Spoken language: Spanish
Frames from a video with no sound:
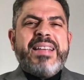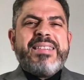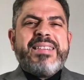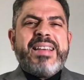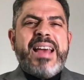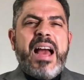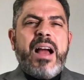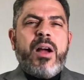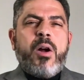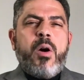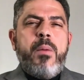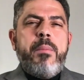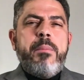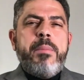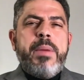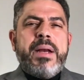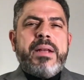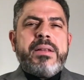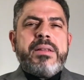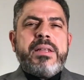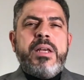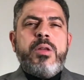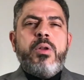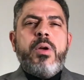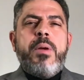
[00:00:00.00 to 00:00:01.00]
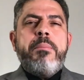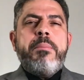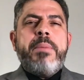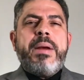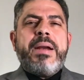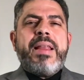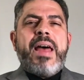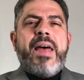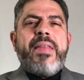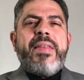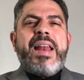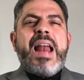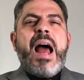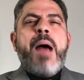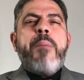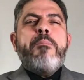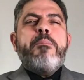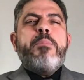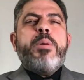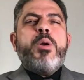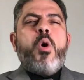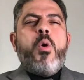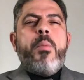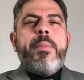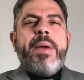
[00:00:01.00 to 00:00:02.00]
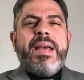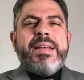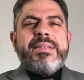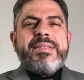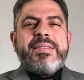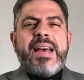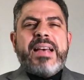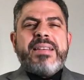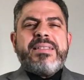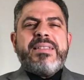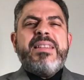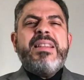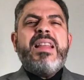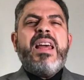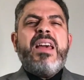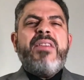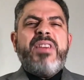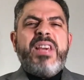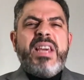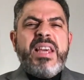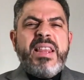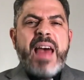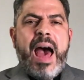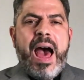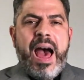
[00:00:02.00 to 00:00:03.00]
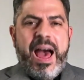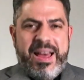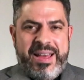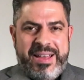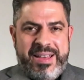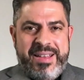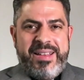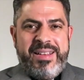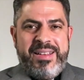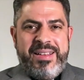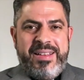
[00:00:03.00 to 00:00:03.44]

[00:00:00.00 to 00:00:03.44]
se han convertido en verdaderas promesas de vida